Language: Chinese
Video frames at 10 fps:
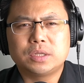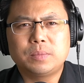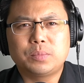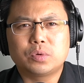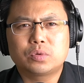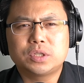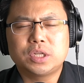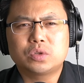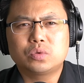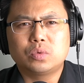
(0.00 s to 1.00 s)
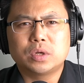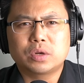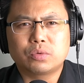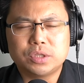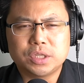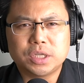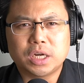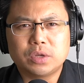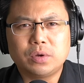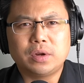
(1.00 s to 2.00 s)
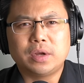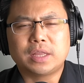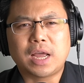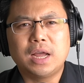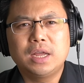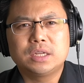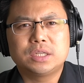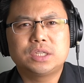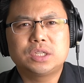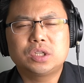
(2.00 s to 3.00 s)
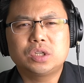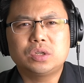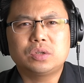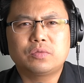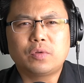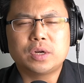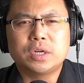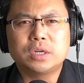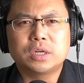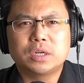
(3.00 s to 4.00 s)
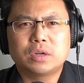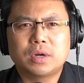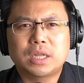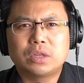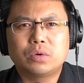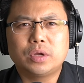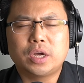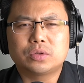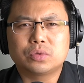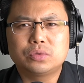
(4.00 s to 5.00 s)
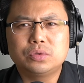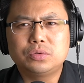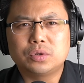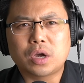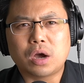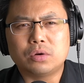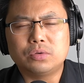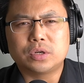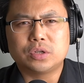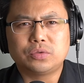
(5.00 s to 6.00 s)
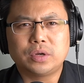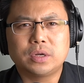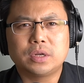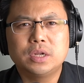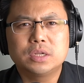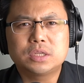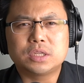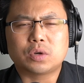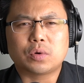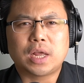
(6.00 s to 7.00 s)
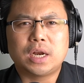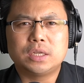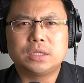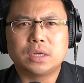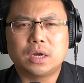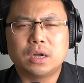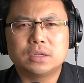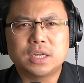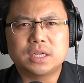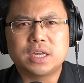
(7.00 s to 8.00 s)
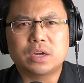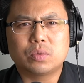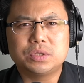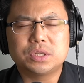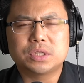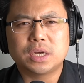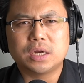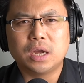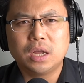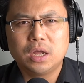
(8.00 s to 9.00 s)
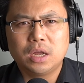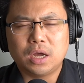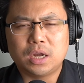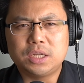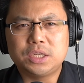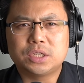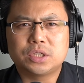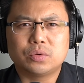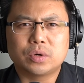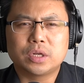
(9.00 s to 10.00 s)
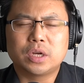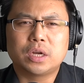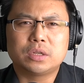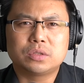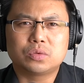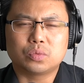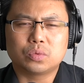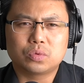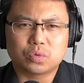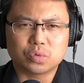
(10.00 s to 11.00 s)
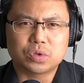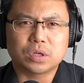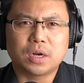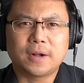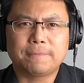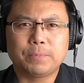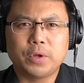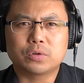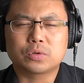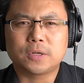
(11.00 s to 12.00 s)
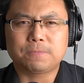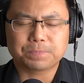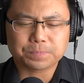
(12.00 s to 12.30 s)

那比如说现在中国的国际影响力越来越大，你其实换成任何人的话，他都会要重新去考虑和权衡自己国家的利益啊。那在国际之间呢，呃，利益是永恒的主主旨啊，没有说。